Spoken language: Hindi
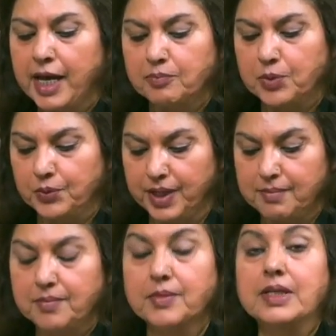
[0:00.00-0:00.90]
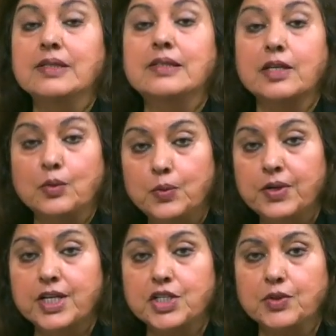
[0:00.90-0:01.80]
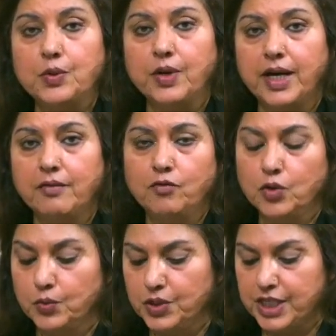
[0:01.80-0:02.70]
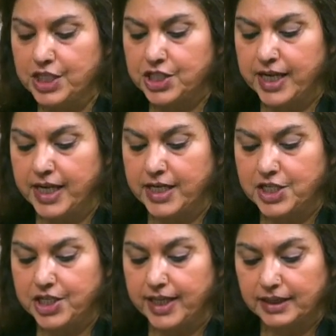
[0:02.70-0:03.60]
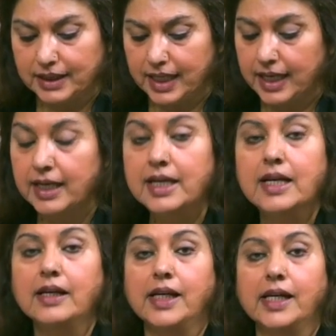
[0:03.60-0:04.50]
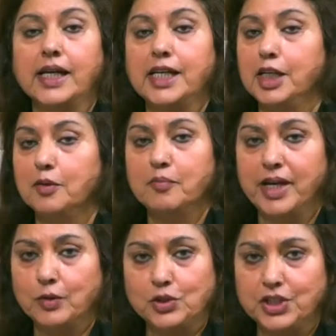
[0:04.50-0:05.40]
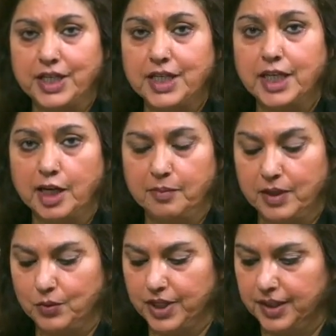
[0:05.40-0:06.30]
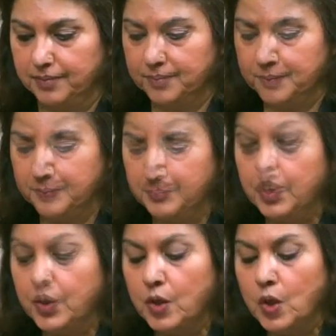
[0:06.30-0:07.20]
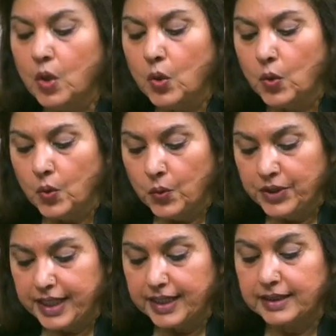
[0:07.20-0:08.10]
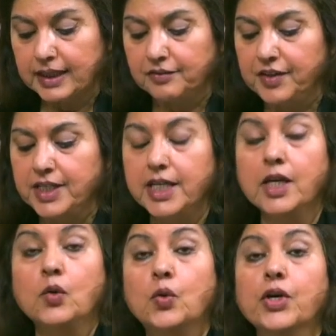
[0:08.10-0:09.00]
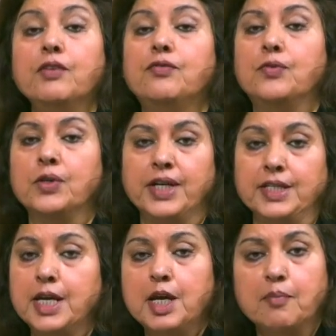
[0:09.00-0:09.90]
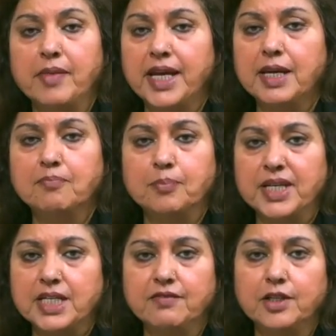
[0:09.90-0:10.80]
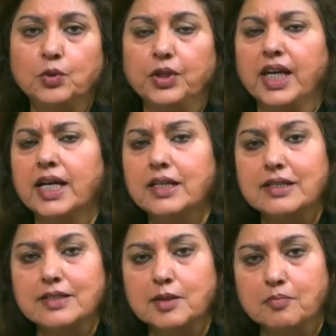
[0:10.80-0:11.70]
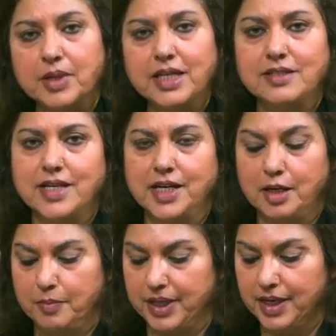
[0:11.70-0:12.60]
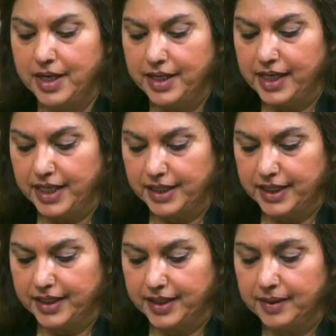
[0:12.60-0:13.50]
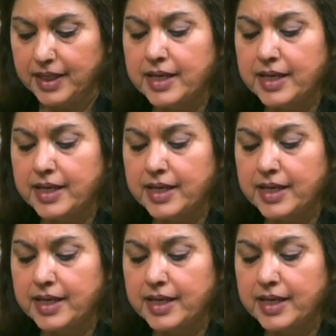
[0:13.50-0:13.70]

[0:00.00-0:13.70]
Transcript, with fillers: एक प्रोग्राम ज़रूर नशर हुआ वो उनकी शाया निशान था या नहीं मैं कुछ नहीं कह पाऊंगी उनकी तदफीन की कोई फुटेज मैंने पीटीवी तो क्या किसी भी चैनल पर नहीं देखी